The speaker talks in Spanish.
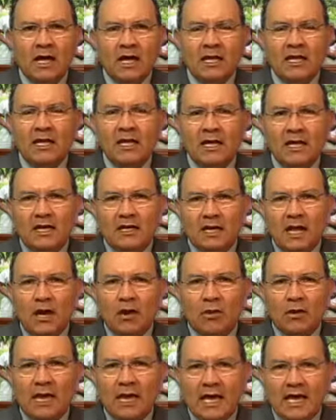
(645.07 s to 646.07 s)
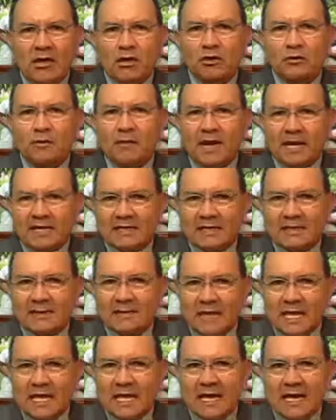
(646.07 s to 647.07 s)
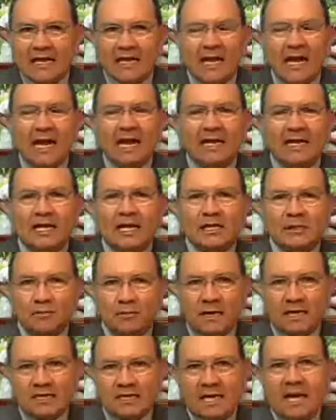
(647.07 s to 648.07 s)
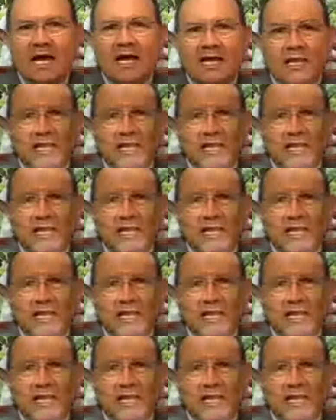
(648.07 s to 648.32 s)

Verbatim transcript: y de lo que ellos percibían de especial